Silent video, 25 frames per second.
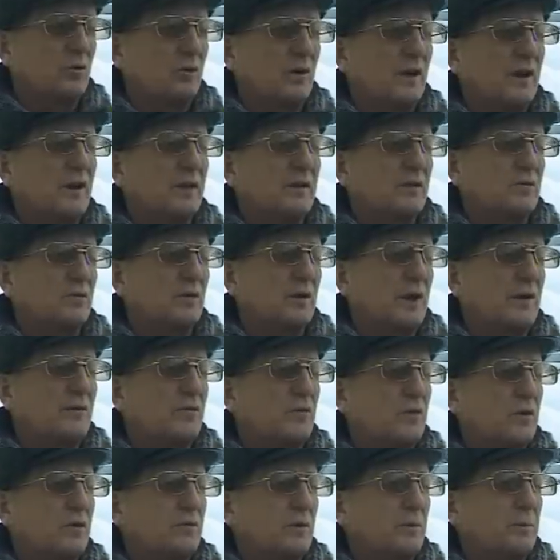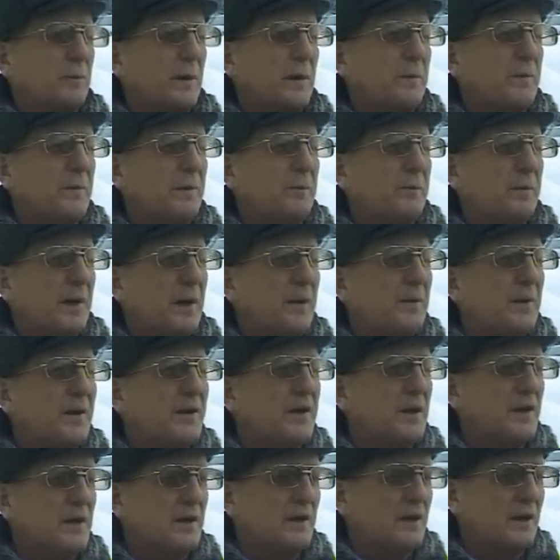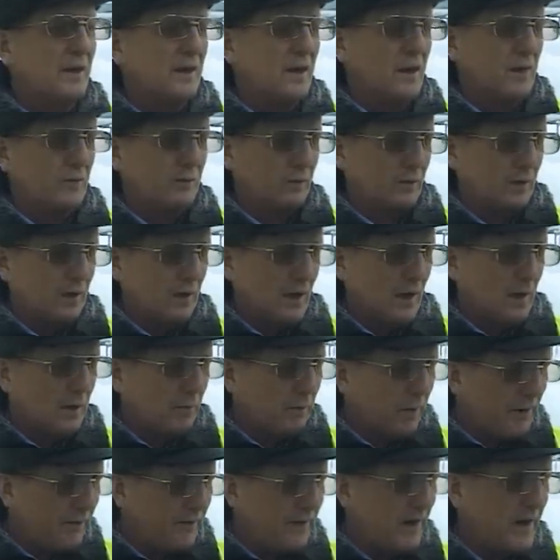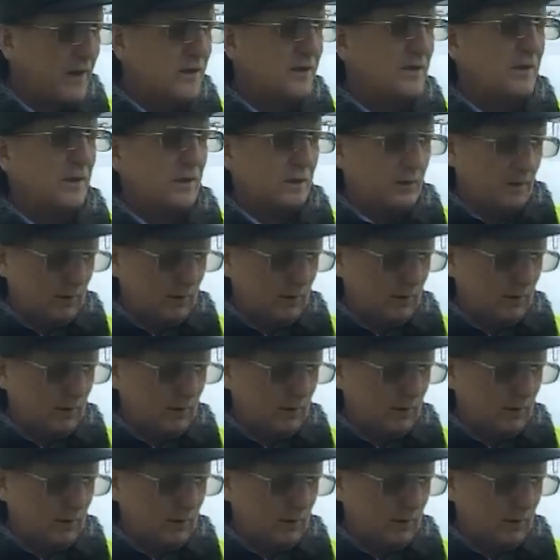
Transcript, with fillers: Э, туда входит вот приобретение таких вот повязок,